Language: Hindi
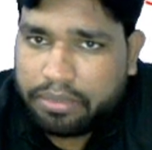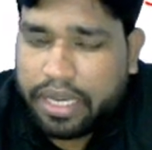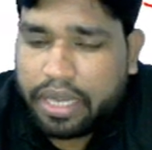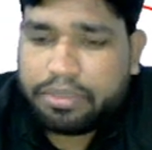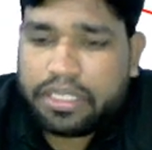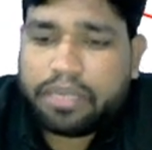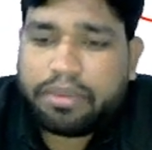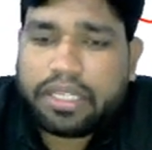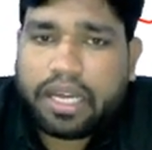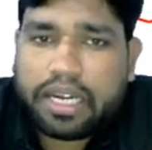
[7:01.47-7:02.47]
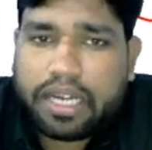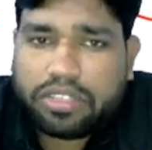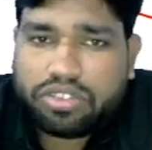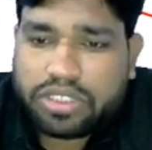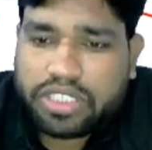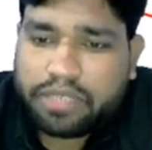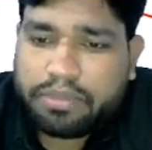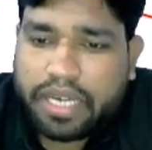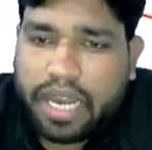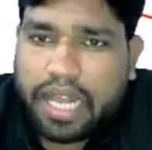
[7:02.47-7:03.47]
ए बी के बाद अगला जो
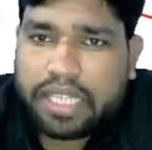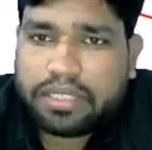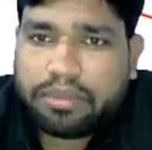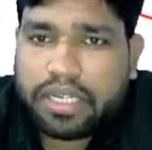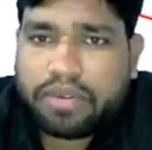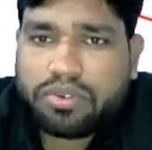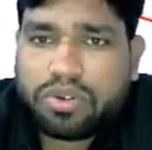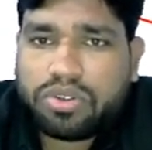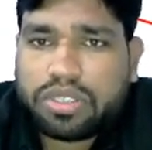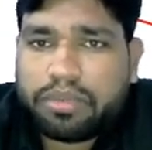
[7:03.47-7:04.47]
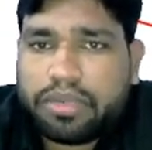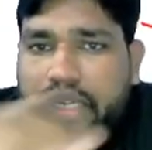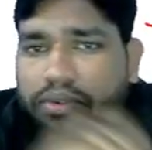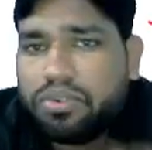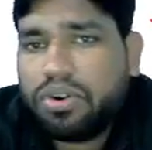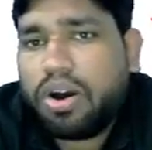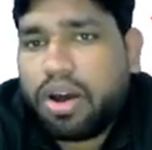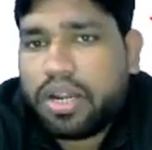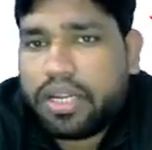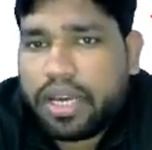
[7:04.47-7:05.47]
स्टेटमेंट आल से बनेगा वो कौन सा बनेगा वो
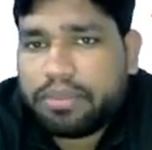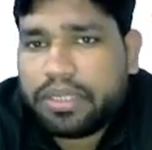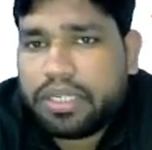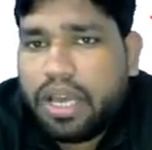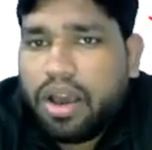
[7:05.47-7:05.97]
ऑल ए आर बी